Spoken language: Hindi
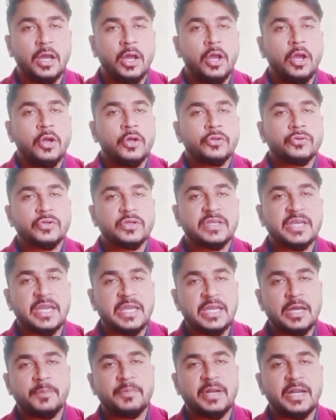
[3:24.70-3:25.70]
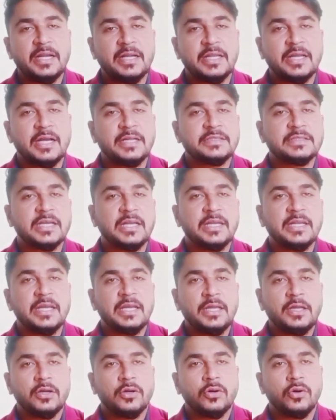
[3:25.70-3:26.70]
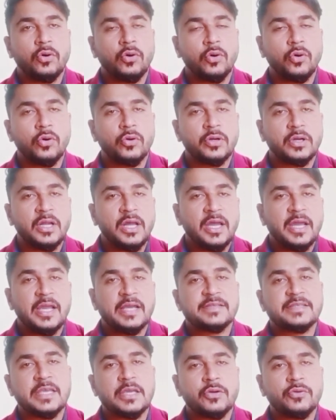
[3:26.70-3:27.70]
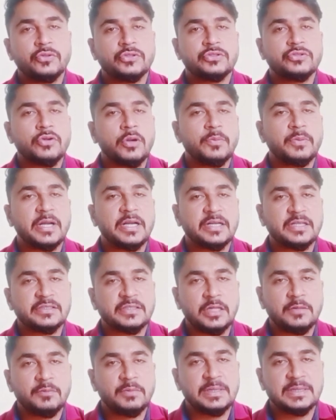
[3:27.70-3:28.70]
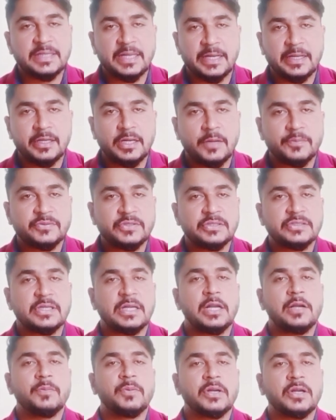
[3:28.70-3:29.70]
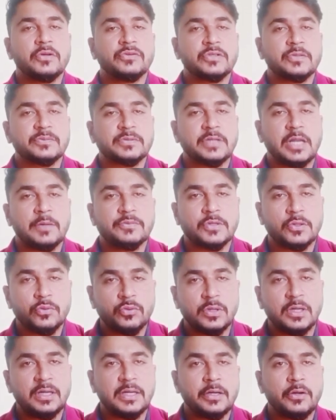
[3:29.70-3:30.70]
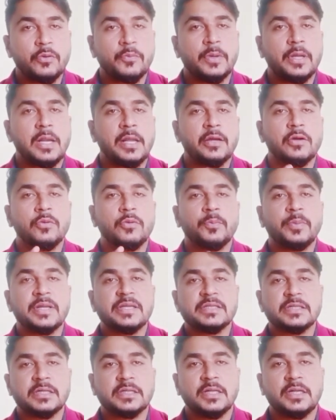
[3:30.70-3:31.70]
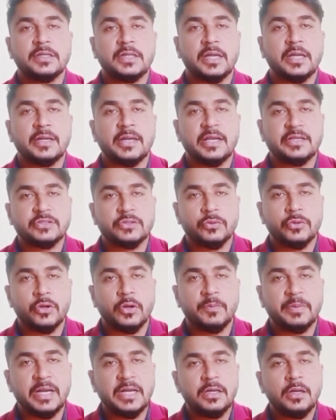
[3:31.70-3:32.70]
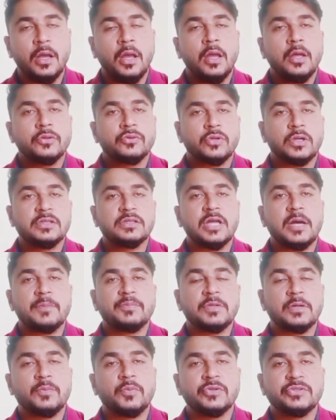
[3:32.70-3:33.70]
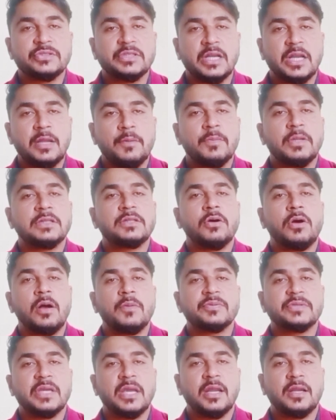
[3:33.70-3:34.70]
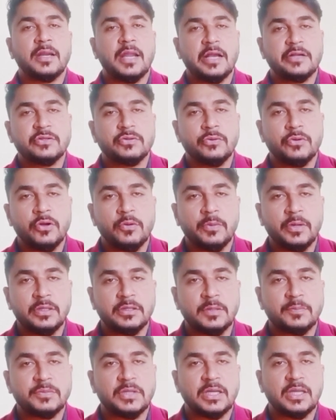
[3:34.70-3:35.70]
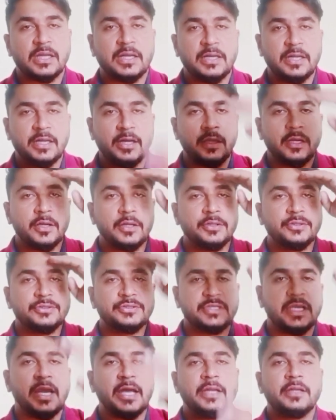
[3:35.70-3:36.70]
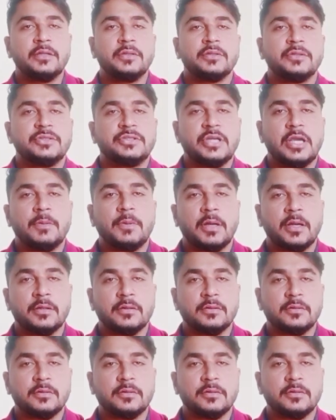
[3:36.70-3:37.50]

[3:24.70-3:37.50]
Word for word: तो यही अपडेट है आज के लिए और ऐसे ही कुछ न्यू अपडेट के साथ मिलते रहेंगे आपसे चैनल पर नए सब्सक्राइब जरूर कर लेना और बेल आइकन प्रेस कर देना ताकि नेक्स्ट वीडियो अपडेट तुरंत आप तक पहुंचते रहे मिलता हूं आपसे नेक्स्ट वीडियो में तब तक के लिए जय हिंद जय भारत